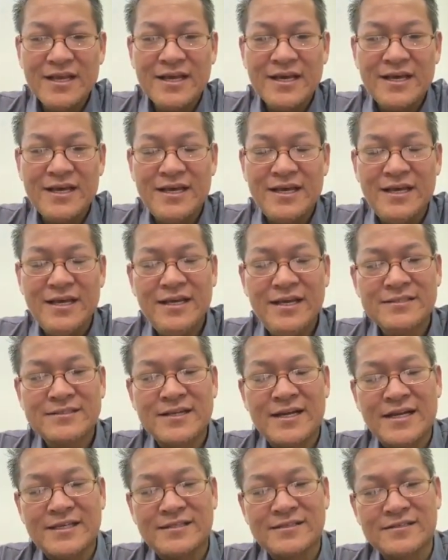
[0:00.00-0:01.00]
hay
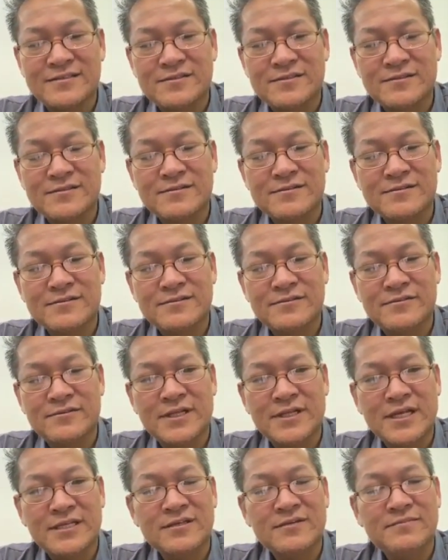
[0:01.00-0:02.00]
slide có
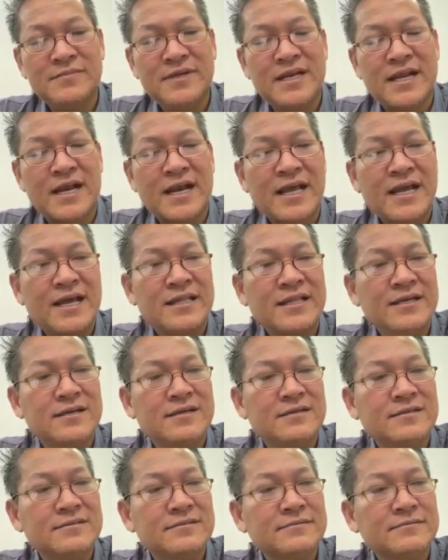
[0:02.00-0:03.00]
xua ta cho miền này na tới
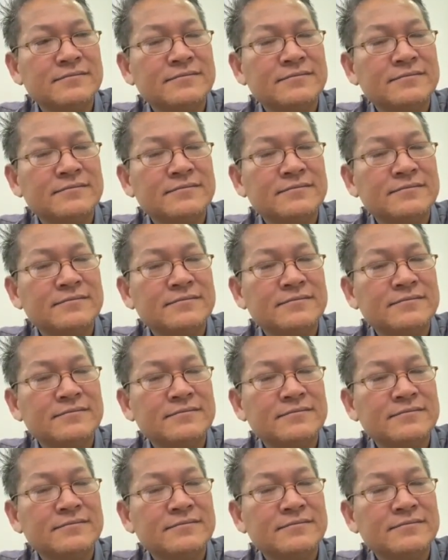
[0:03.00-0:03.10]
nữa,